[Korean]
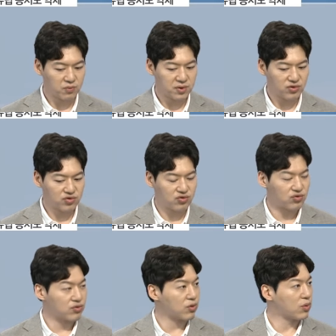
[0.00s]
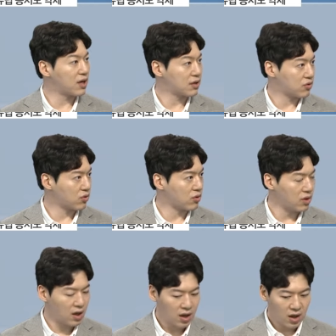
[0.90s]
높은 수준으로
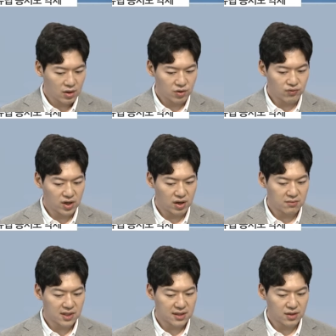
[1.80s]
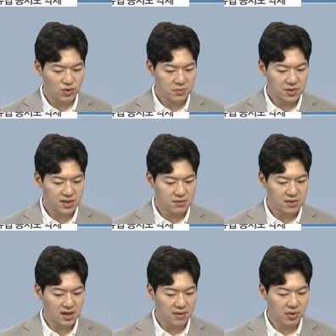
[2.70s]
올랐고 또 위험 자산 회피
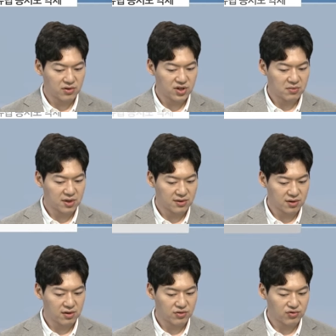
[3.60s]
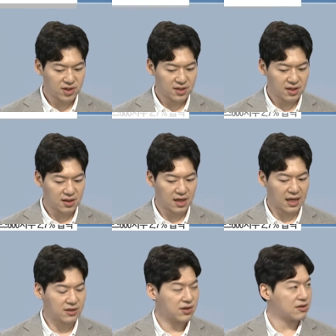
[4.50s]
심리가 퍼지면서 투자자들이
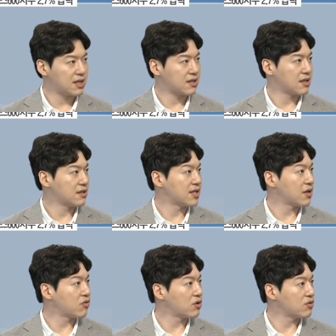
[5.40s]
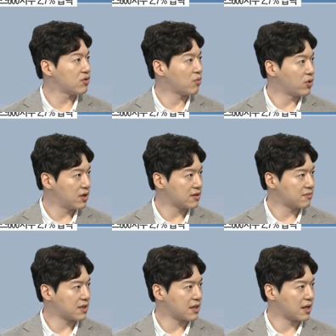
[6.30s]
안전 자산인 채권으로
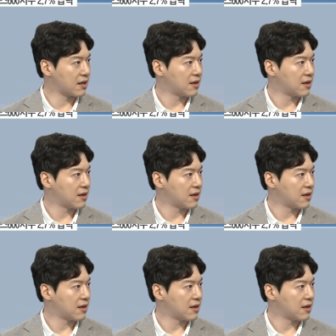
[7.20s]
몰렸습니다.